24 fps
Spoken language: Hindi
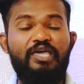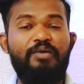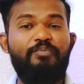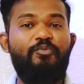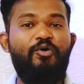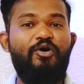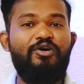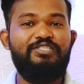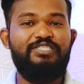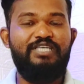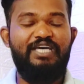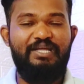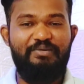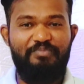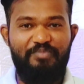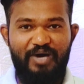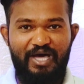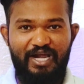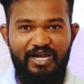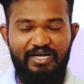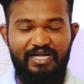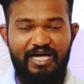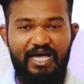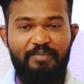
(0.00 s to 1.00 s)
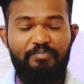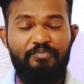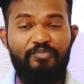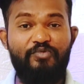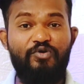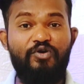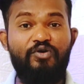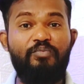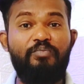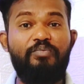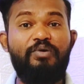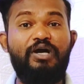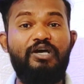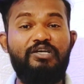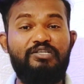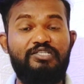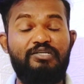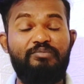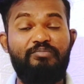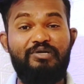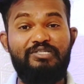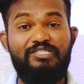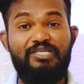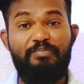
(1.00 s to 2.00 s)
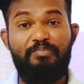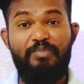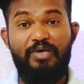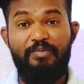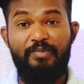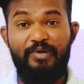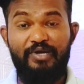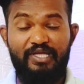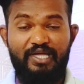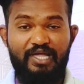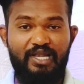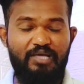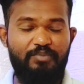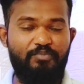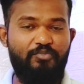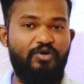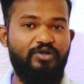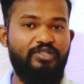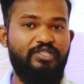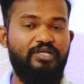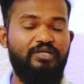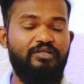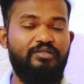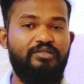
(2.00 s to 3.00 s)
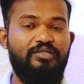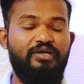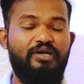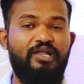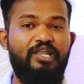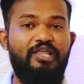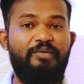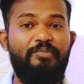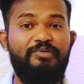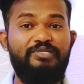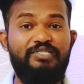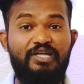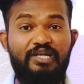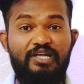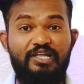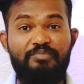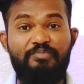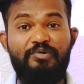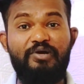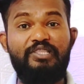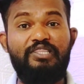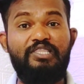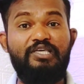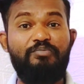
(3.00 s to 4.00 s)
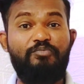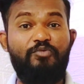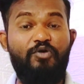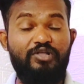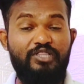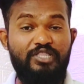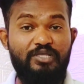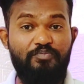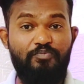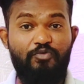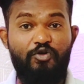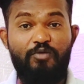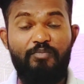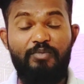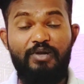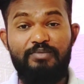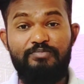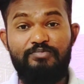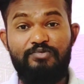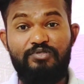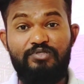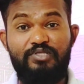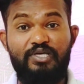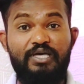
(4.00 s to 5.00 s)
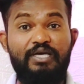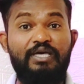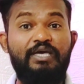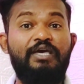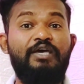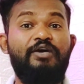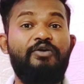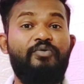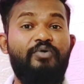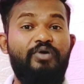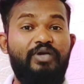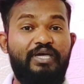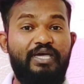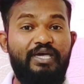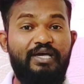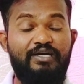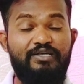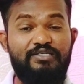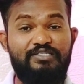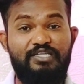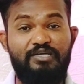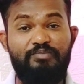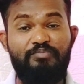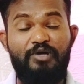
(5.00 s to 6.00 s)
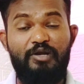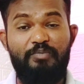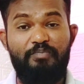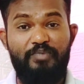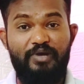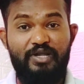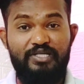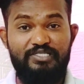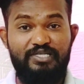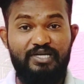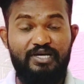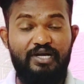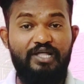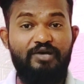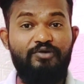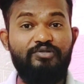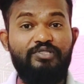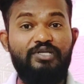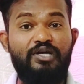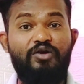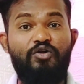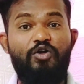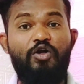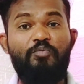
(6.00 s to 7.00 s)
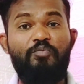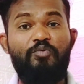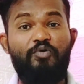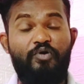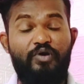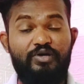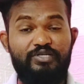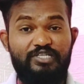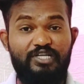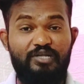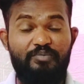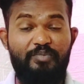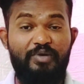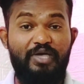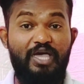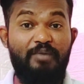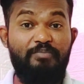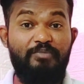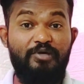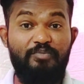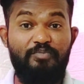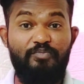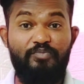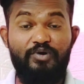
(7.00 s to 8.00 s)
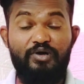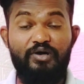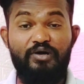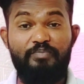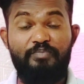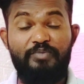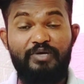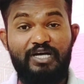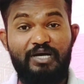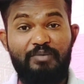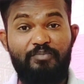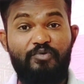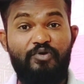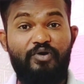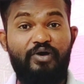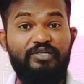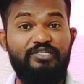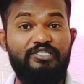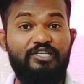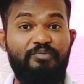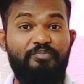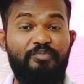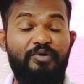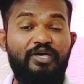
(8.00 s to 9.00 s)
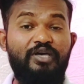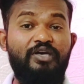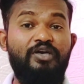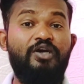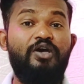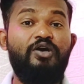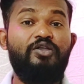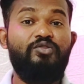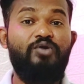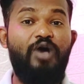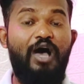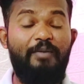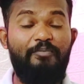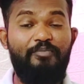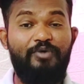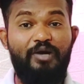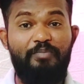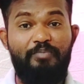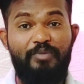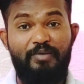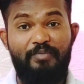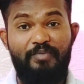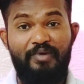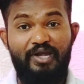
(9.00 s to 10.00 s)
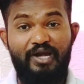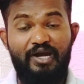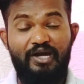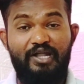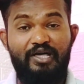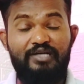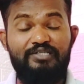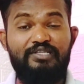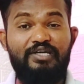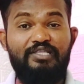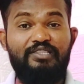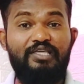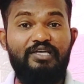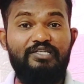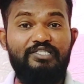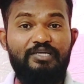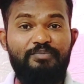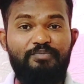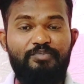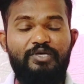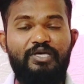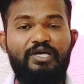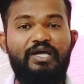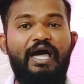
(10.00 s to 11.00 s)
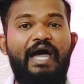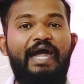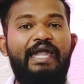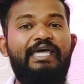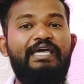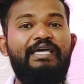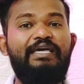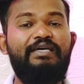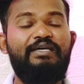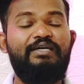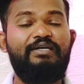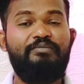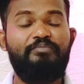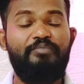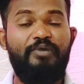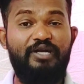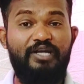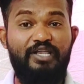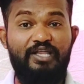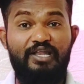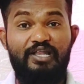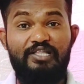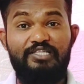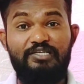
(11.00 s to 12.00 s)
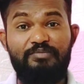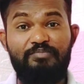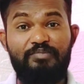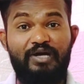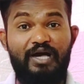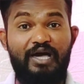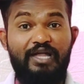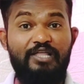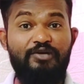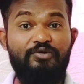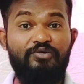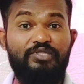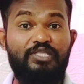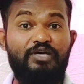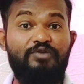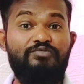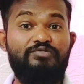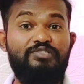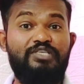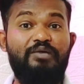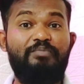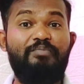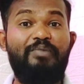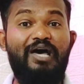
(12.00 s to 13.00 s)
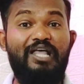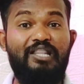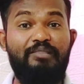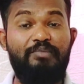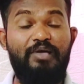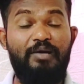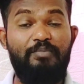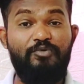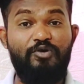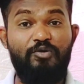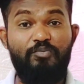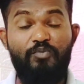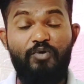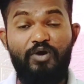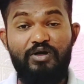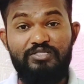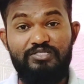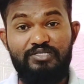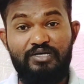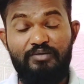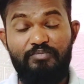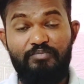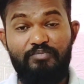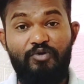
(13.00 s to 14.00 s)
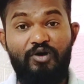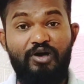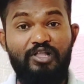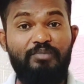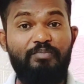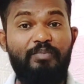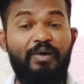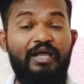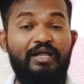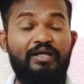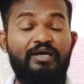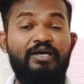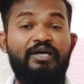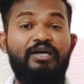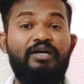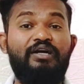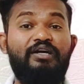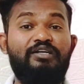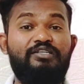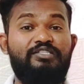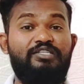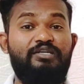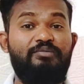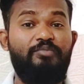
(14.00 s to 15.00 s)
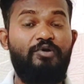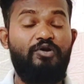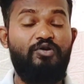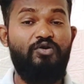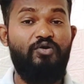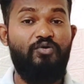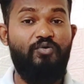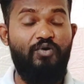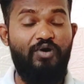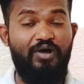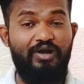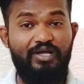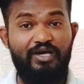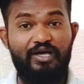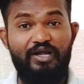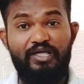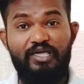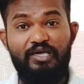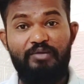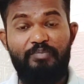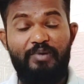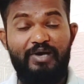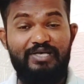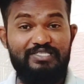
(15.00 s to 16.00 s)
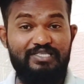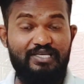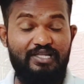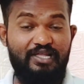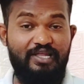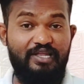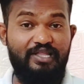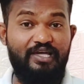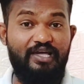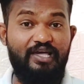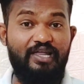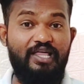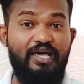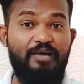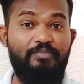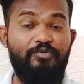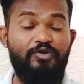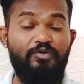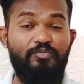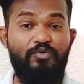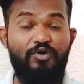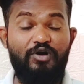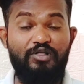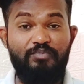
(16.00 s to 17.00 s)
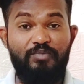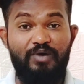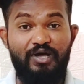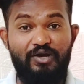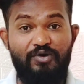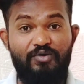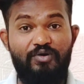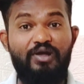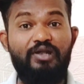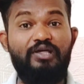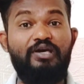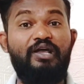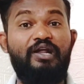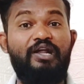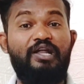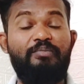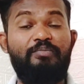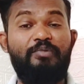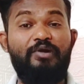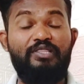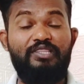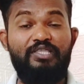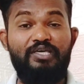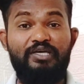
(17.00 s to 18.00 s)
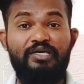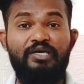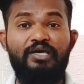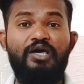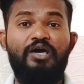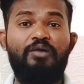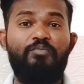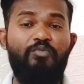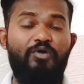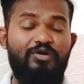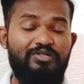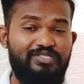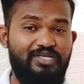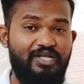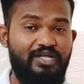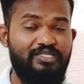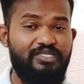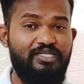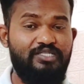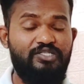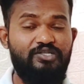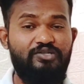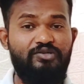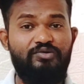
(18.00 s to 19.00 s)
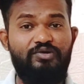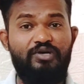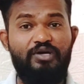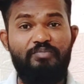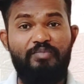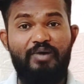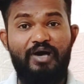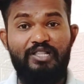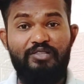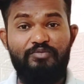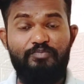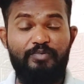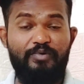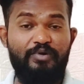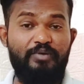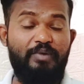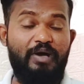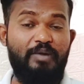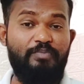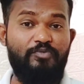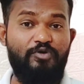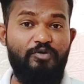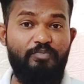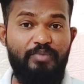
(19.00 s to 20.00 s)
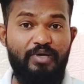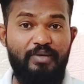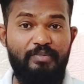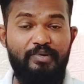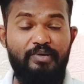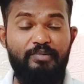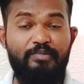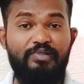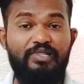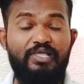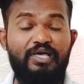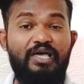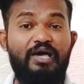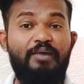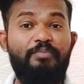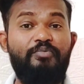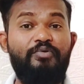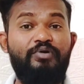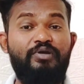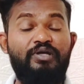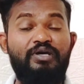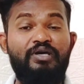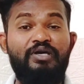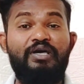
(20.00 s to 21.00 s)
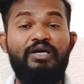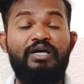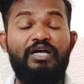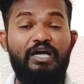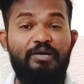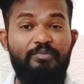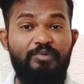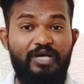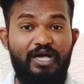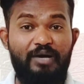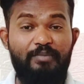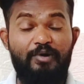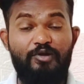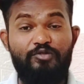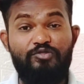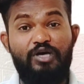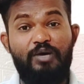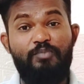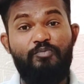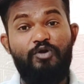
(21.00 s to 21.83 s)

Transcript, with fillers: कि बहुत सारी बार आपको कस्टमर से पेमेंट के लिए बहुत ही तकलीफें झेलनी पड़ती है बहुत ही प्रॉब्लम्स होते हैं कोई कोई कस्टमर प्रेजेंट नहीं होता ड्रॉप लोकेशन पे या फिर पिकअप लोकेशन पे तो आपका पेमेंट अटक जाता है जबकि गाड़ी मटेरियल जब खाली होता है उसके बाद में आपको बहुत सा बहुत बार कस्टमर को कॉल करके पैसे लेने के लिए आपको बहुत बार कॉल करने पड़ते हैं बहुत सारे झंझटों के बाद आपको पेमेंट मिलता है या फिर कभी कभार तो